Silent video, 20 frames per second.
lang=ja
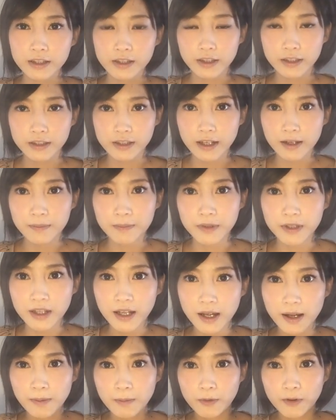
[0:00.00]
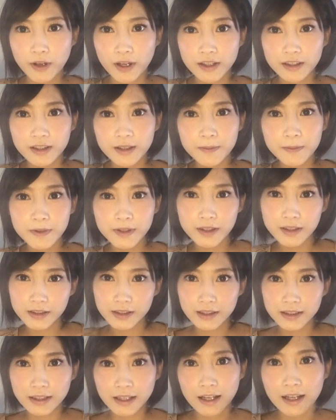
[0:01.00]
それじゃあみんなもやってみてく
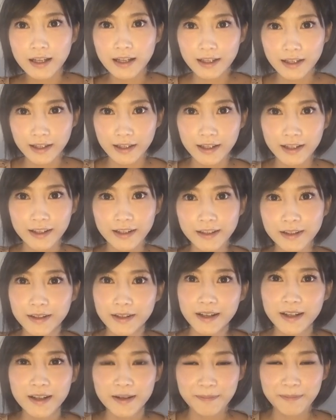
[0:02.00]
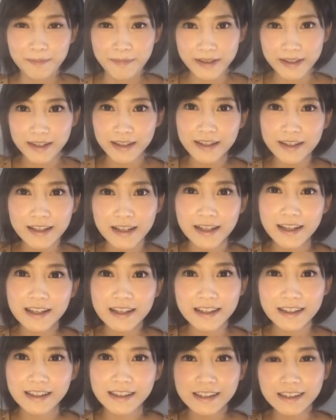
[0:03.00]
ださい。また
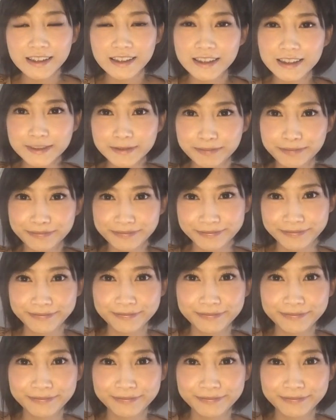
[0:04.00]
ねー。